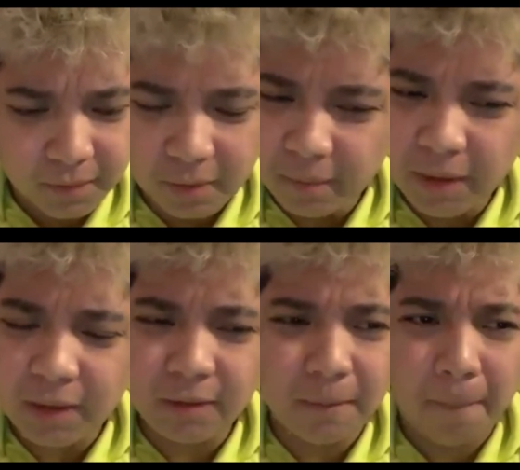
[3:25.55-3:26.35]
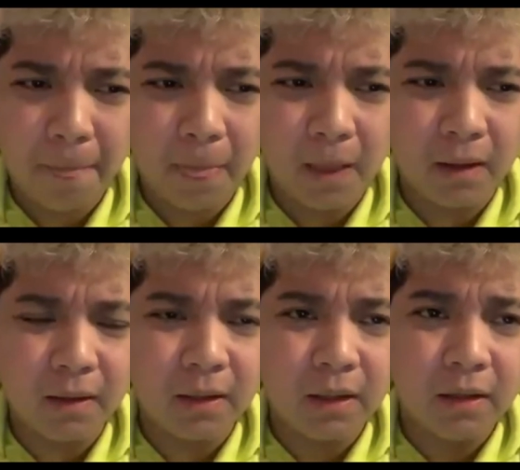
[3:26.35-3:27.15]
I mean,
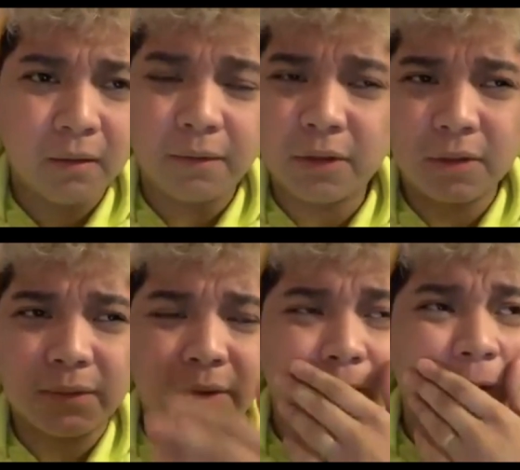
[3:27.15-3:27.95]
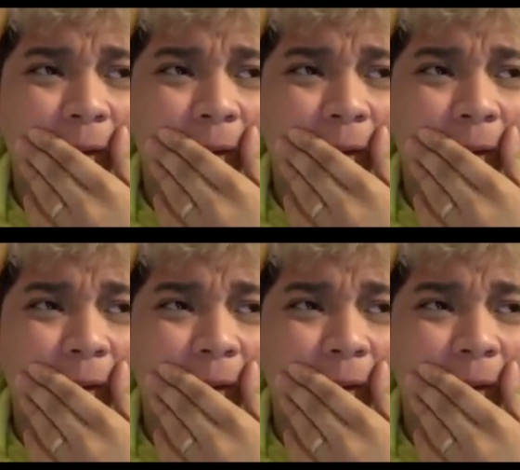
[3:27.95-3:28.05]
first of all,